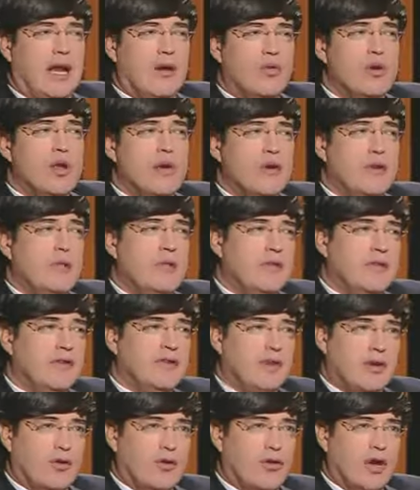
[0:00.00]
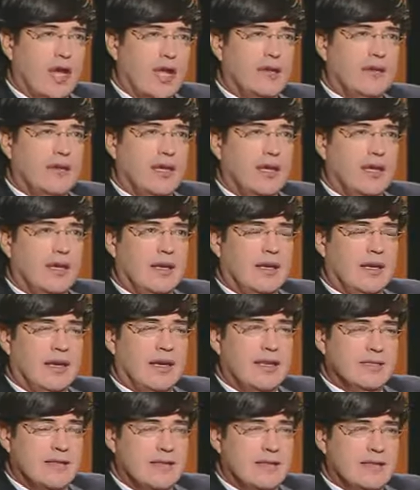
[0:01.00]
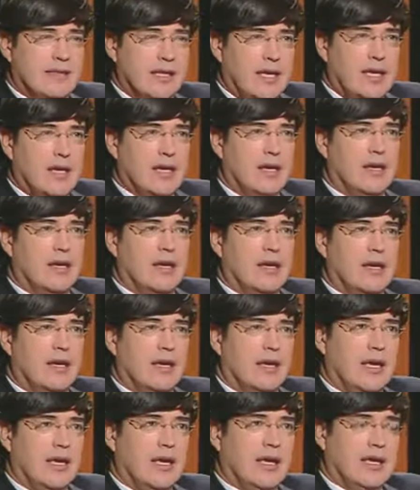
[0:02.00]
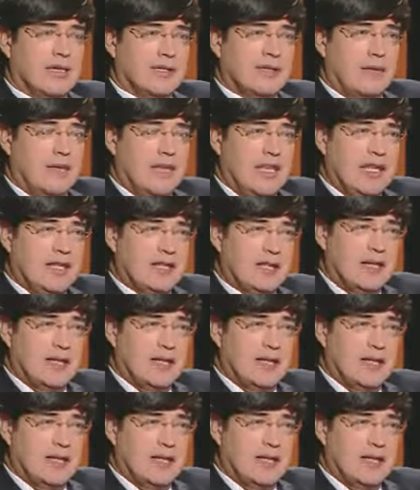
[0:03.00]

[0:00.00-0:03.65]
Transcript: alguna vez viviste con gente y quisiste eh, que esa vida se